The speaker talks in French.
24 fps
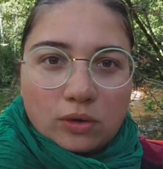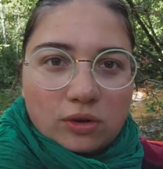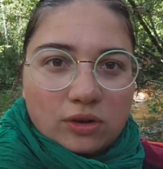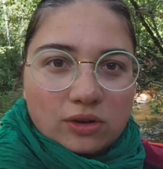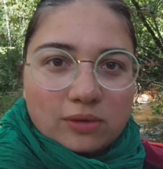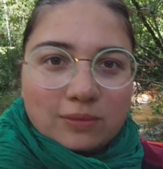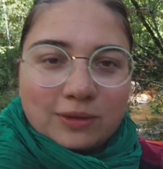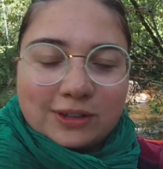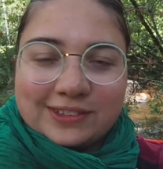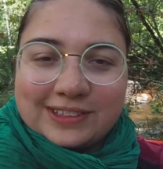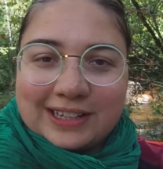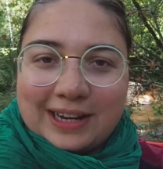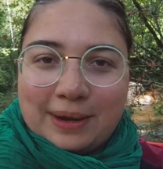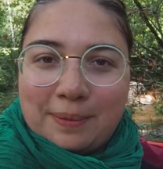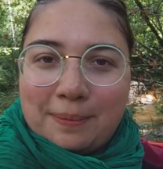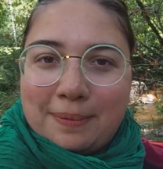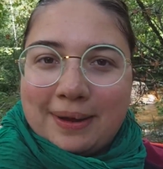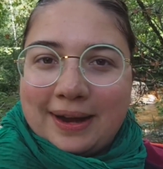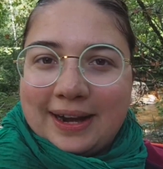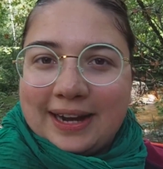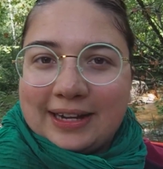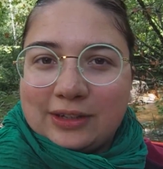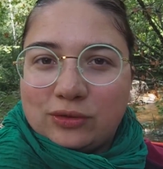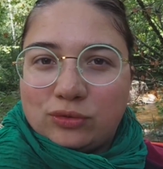commence la
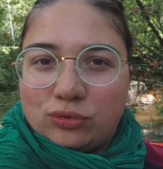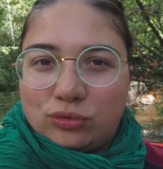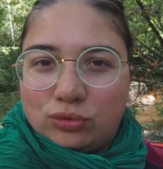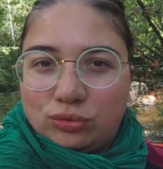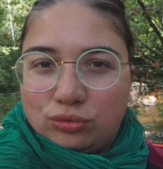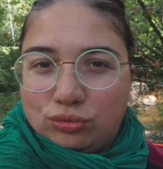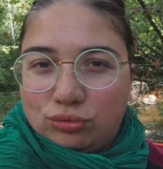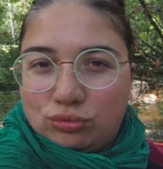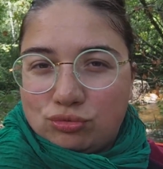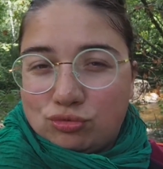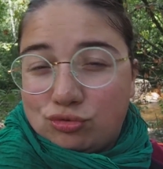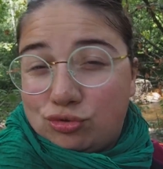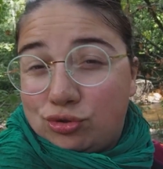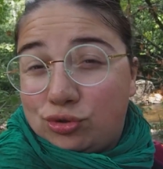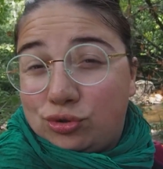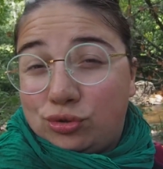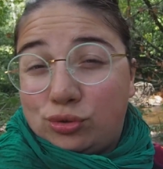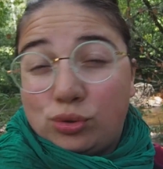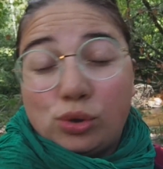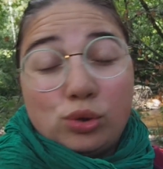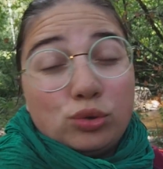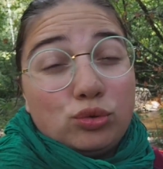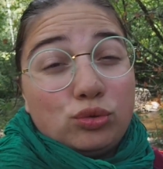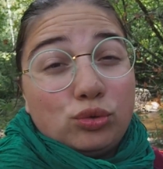balade du
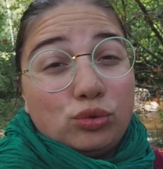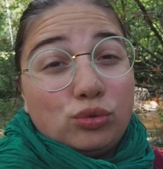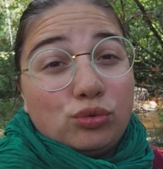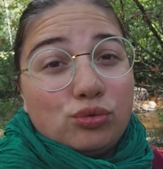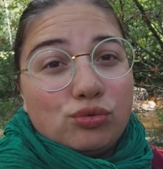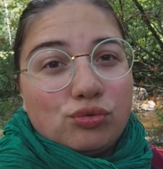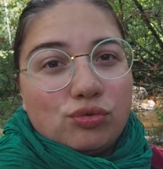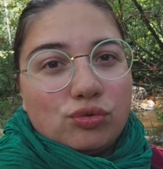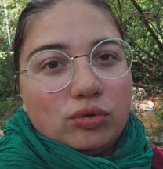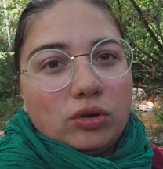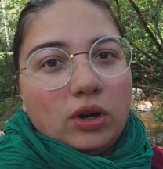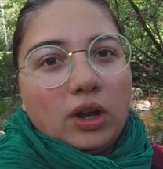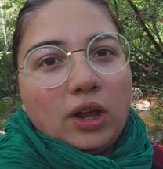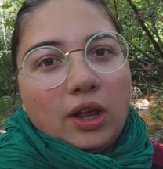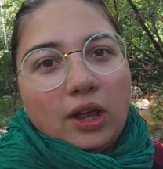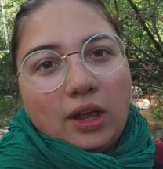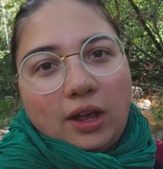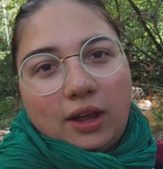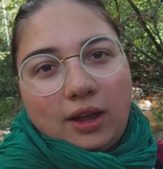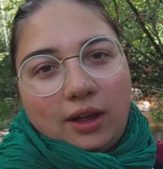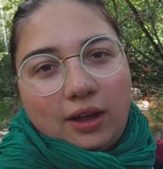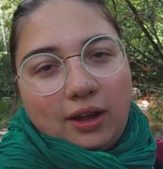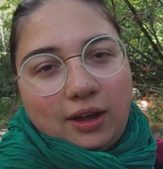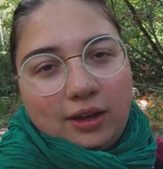saut du goulou
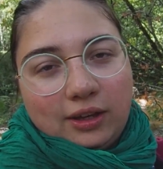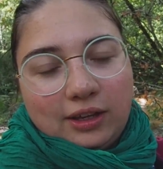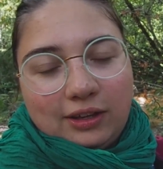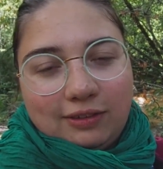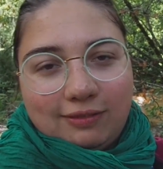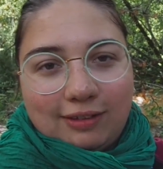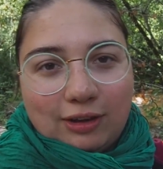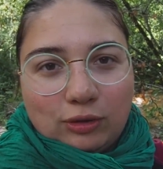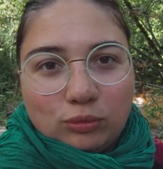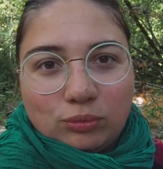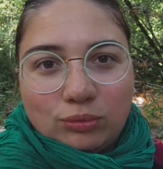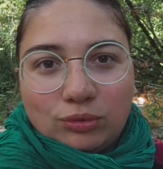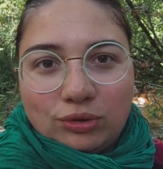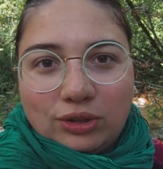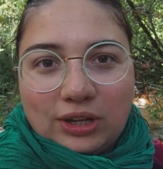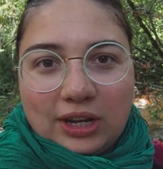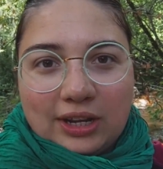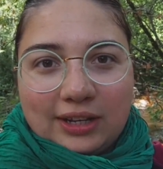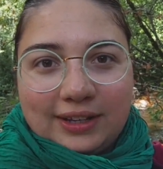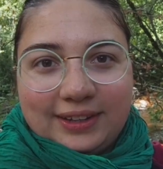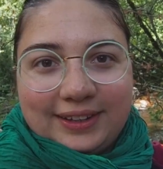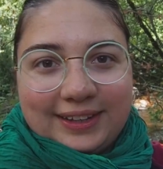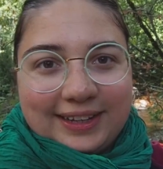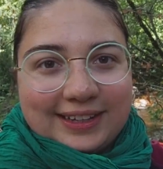euh, qui va nous mener à
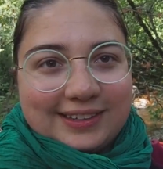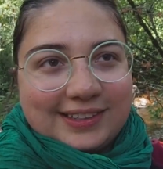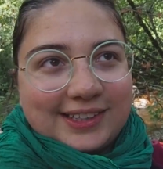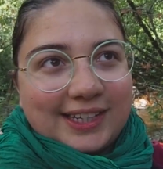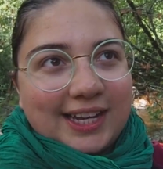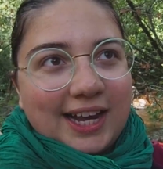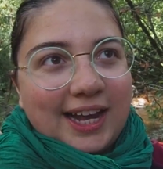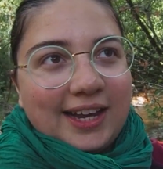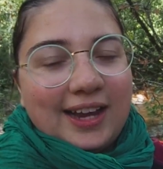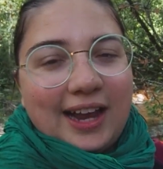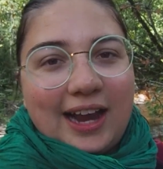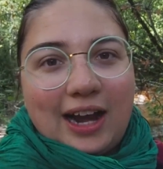une cascade.